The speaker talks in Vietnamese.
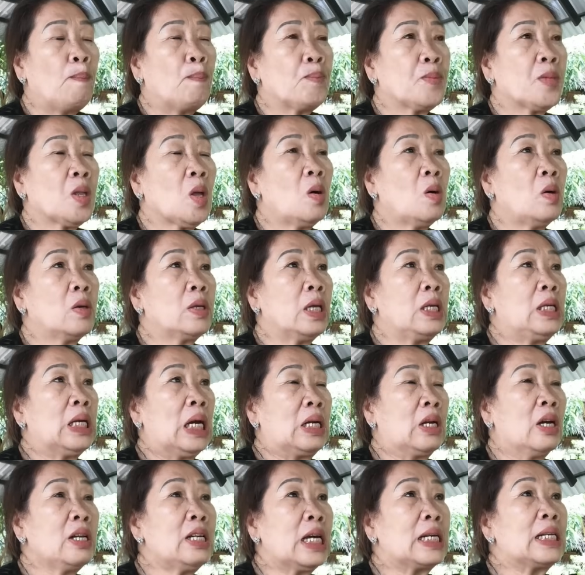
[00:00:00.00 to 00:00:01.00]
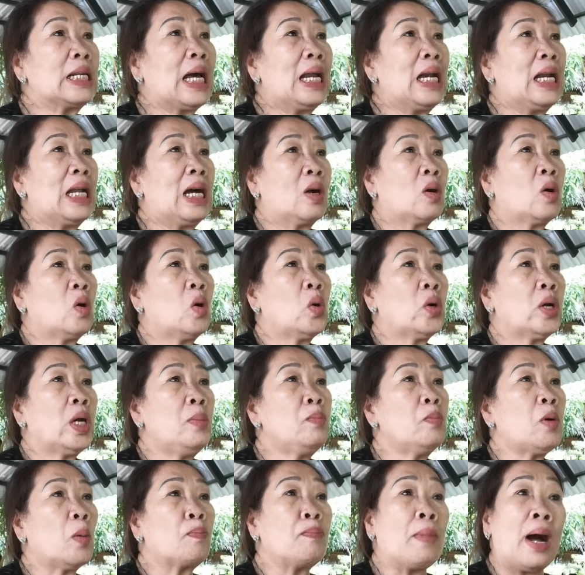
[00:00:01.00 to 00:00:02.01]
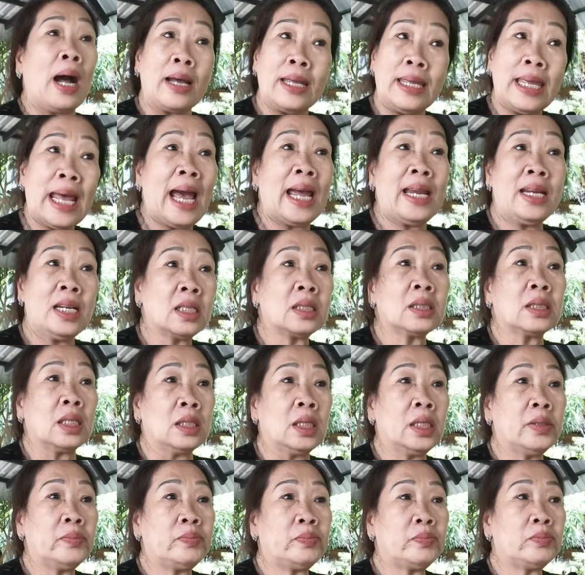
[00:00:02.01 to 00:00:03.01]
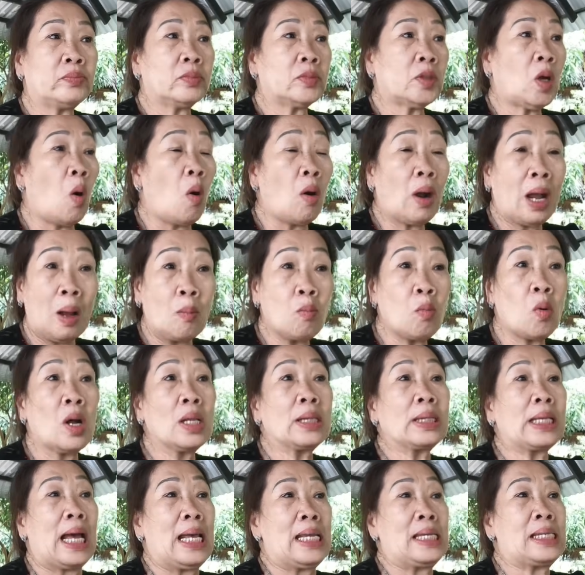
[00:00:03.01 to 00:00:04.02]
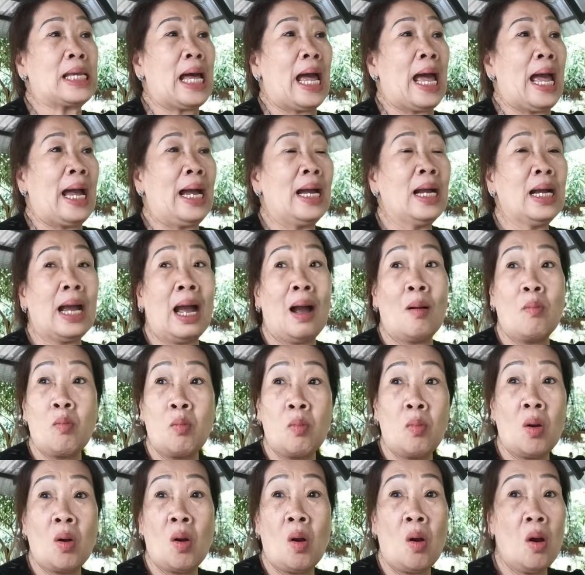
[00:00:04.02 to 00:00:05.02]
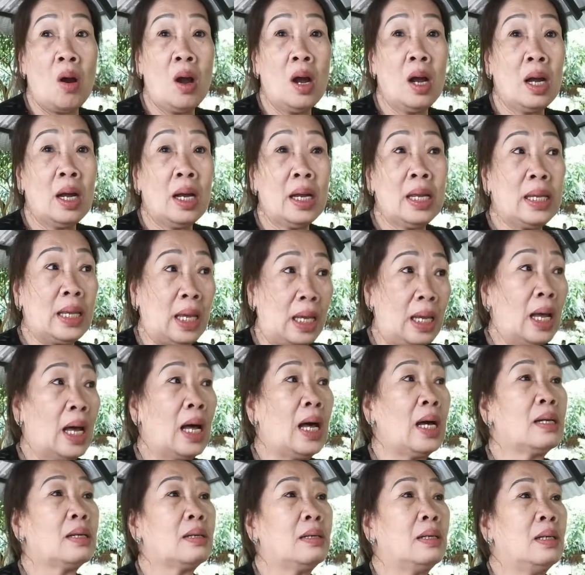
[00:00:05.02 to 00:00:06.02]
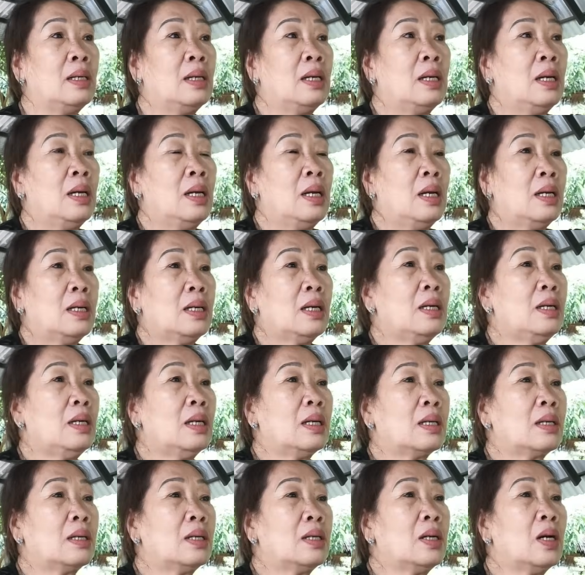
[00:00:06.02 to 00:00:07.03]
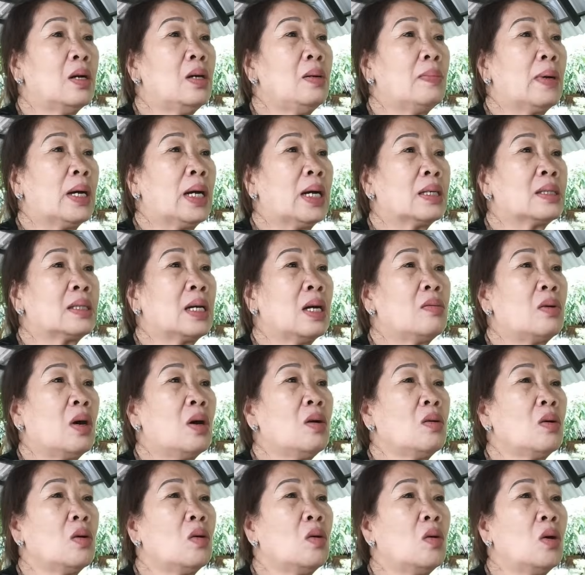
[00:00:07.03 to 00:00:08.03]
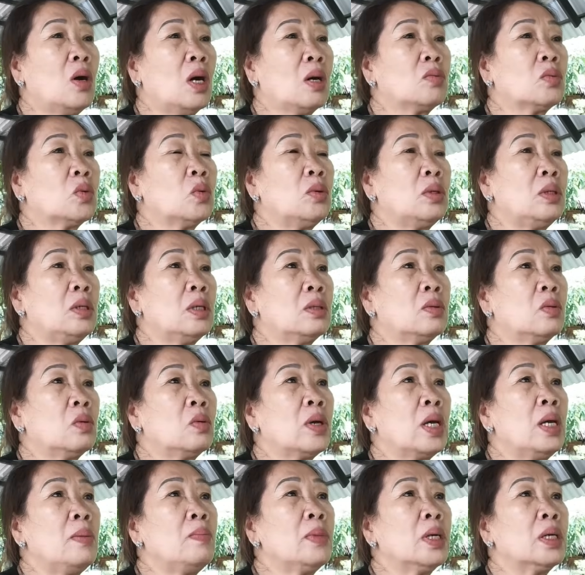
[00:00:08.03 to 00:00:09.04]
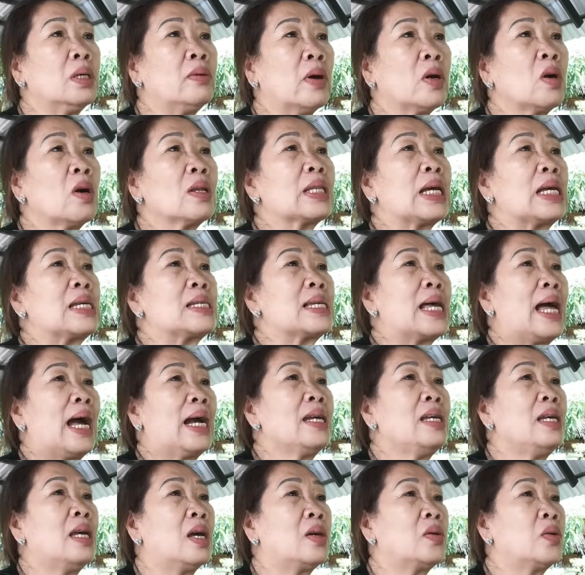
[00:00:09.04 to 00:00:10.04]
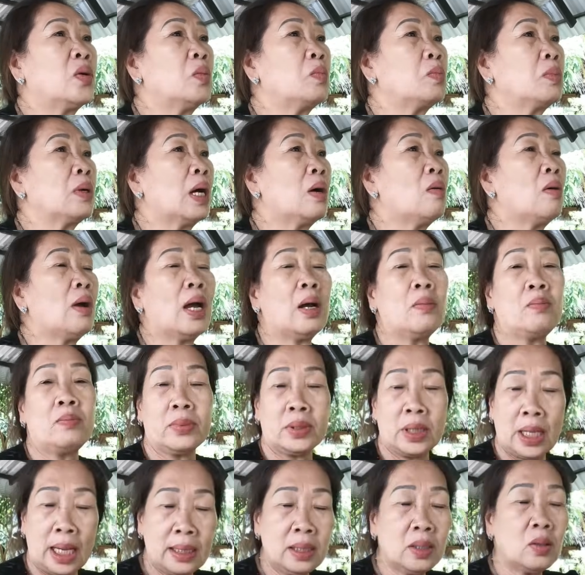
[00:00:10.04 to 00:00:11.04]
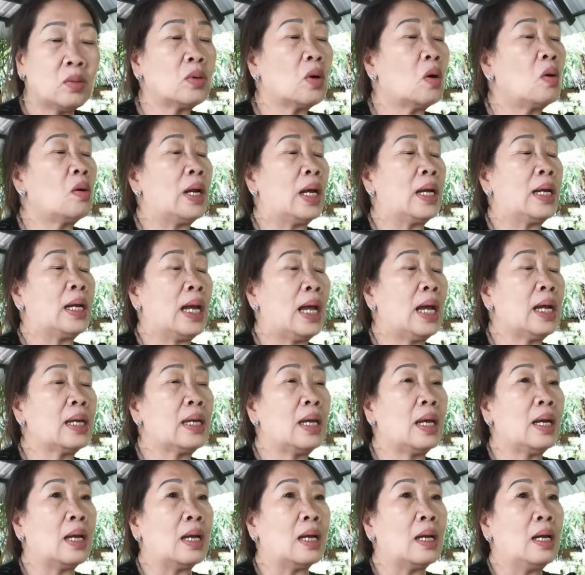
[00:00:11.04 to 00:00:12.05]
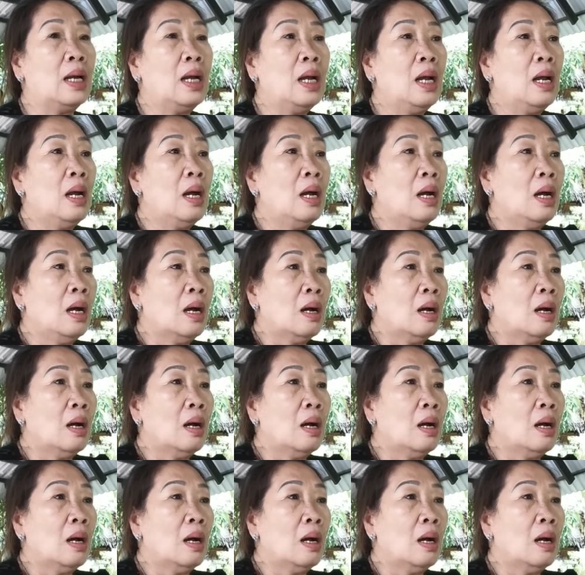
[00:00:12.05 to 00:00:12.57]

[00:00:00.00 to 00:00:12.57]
à. cô trên giờ nói trên đây là cô kiếm một bờ dây đơn tựa à. cô không có tài sản không à. có cái gì hết à. chứ đừng nói mà sau đó cô tôi tôi kiếm người có tài sản về chung nó không tính tôi, tôi lại khác nha à.